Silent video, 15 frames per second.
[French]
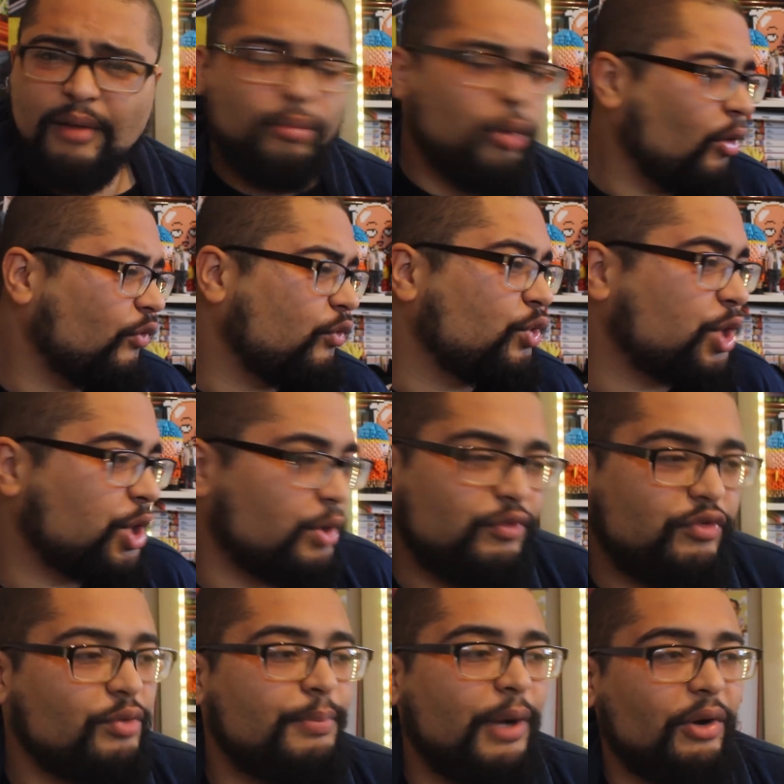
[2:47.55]
Bon, vous,
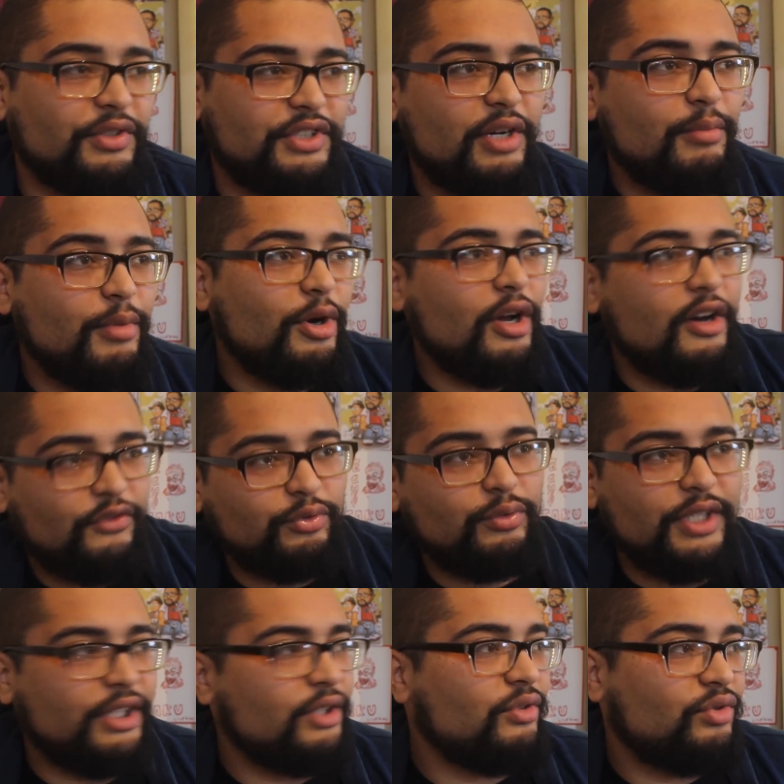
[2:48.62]
vous balancez le mot love
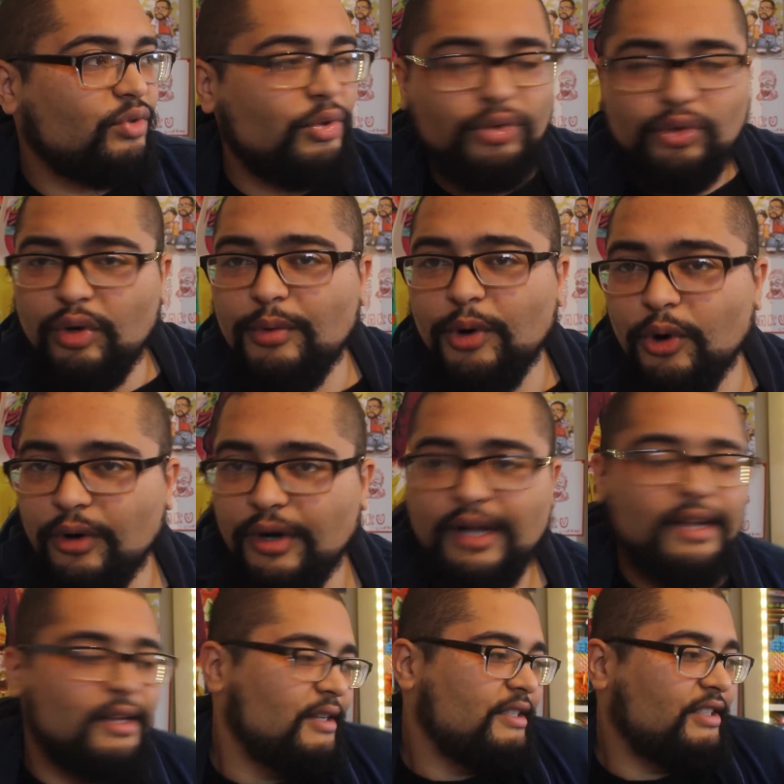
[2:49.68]
tous les deux, deux mots,
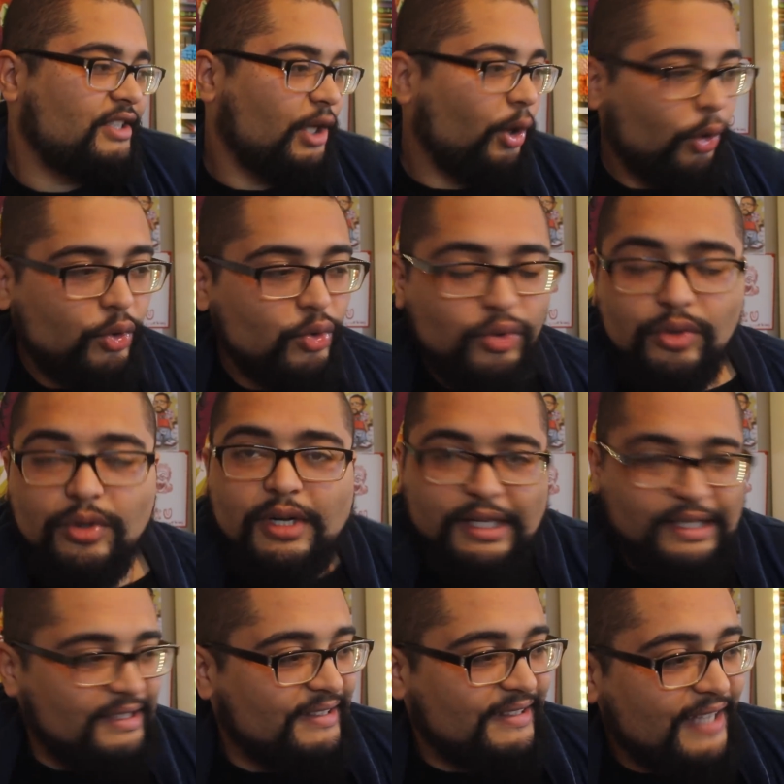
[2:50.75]
c'est relou,
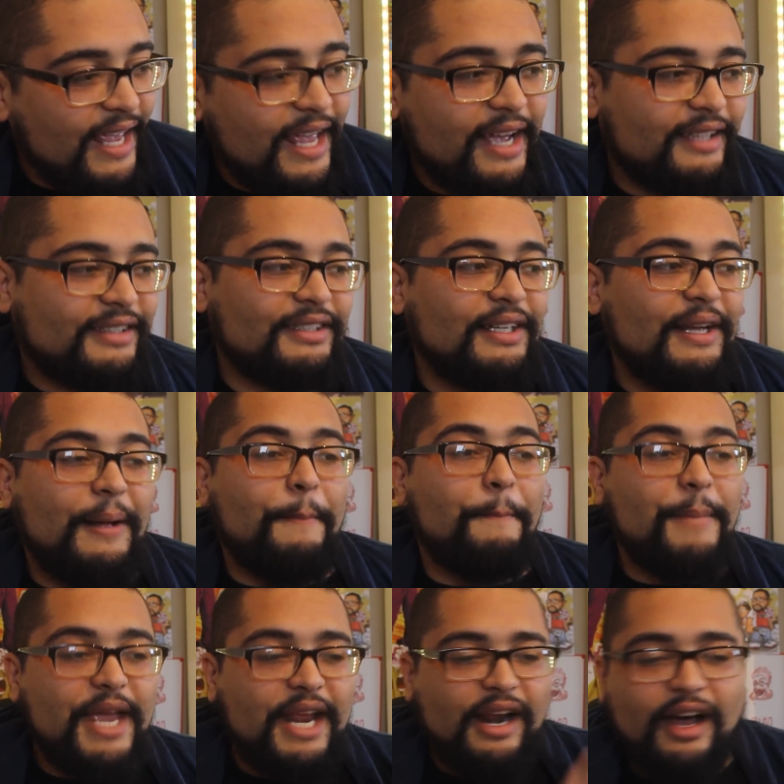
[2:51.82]
certes,
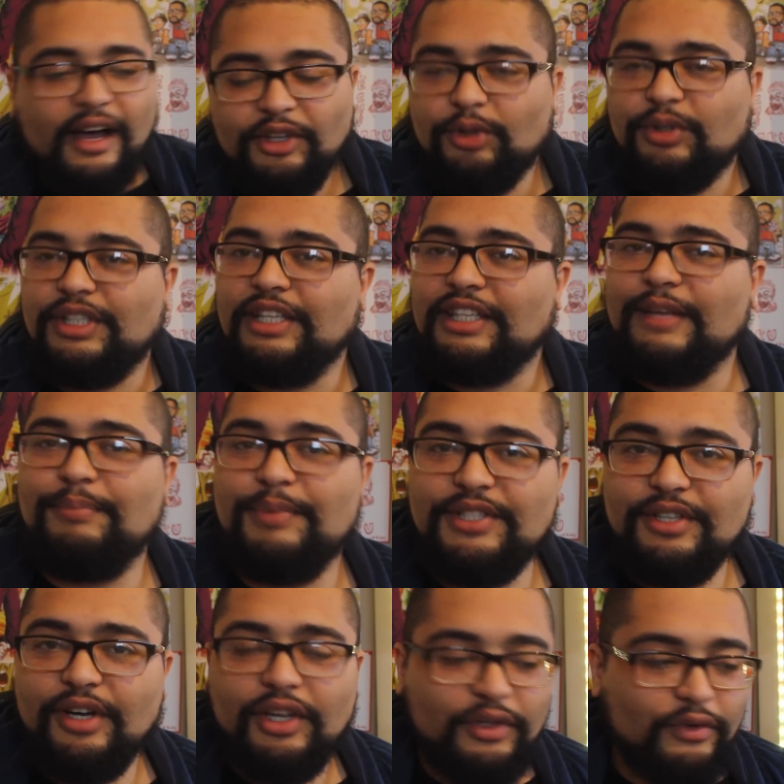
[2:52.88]
mais là, dans cet
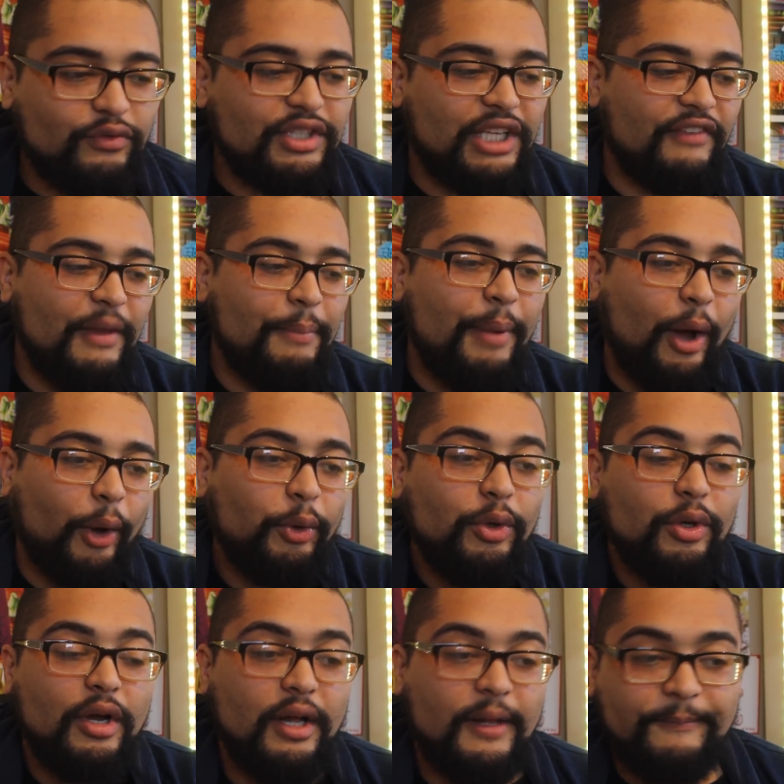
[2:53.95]
épisode, vous avez
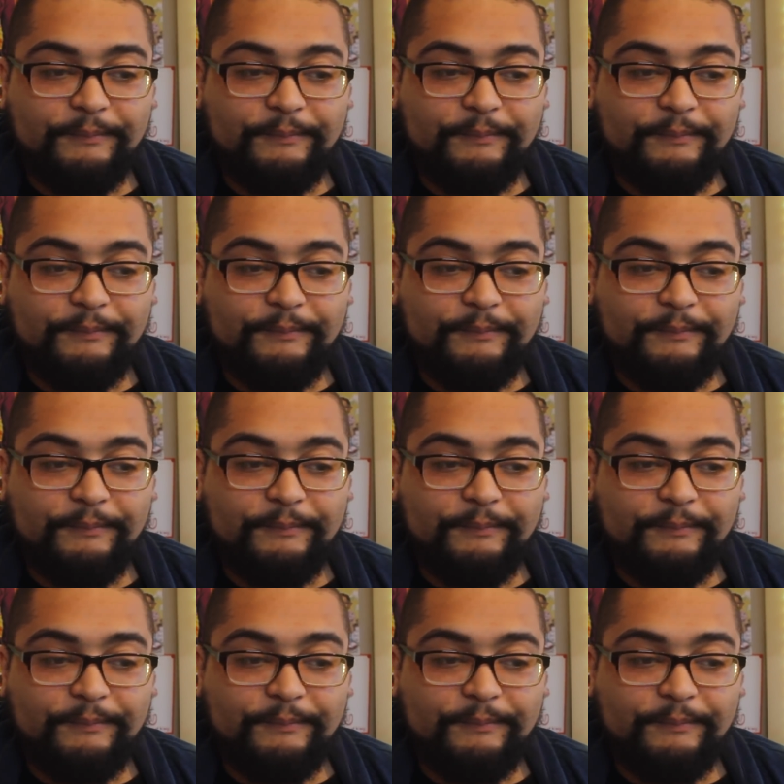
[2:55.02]
paru...